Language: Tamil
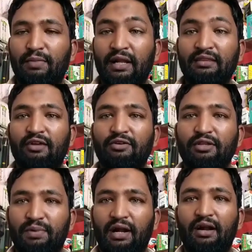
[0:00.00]
பணத்தில்
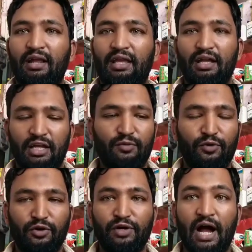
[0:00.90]
வந்து பிறல்றீங்க நீங்கள்
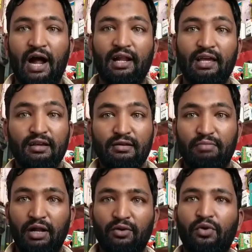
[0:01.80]
போடக்கூடிய ஆடை
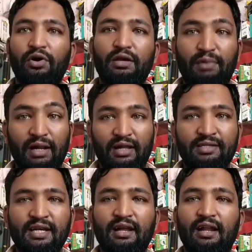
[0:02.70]
பல கோடி பல
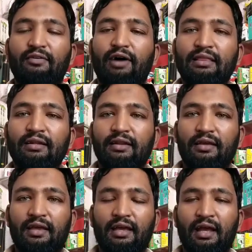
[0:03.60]
லட்சங்களில்
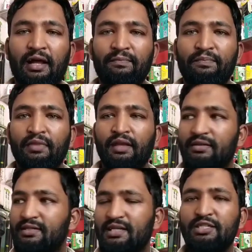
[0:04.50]
வாழ்ந்துட்டுருக்கீங்க
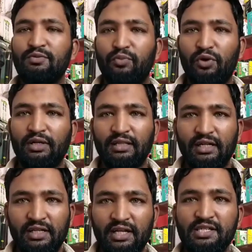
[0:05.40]
இருக்கீங்க ஜஸ்ட்டு போட்டு
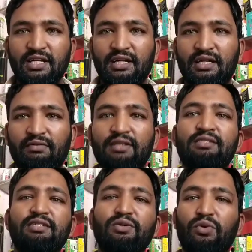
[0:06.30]
அந்த டிஷர்ட்டை
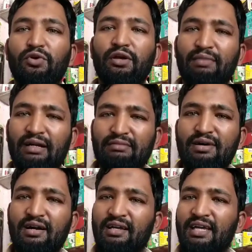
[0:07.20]
வச்சு உங்களுடைய
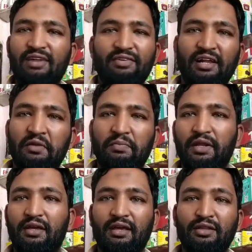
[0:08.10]
மட்டமான கேள்விகள்
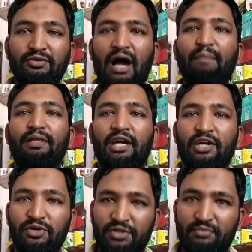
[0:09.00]
எழுப்பியிருக்கீங்க அது
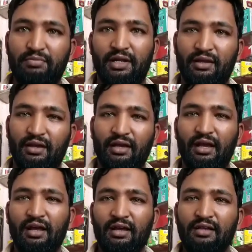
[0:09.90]
நாற்பதாயிரரூவா ட்ரெண்ட் பண்ணியிருக்கீங்க
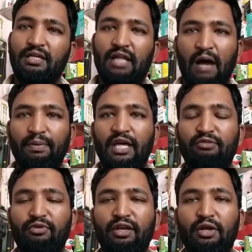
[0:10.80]
சரி
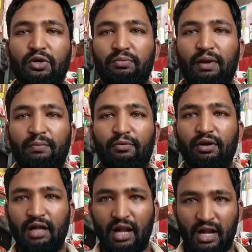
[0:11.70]
நாற்பதாயிரமா இருக்கட்டுமே
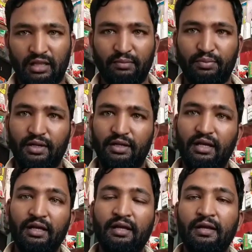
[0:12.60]
போடுறதுனால என்ன தப்பு இருக்குது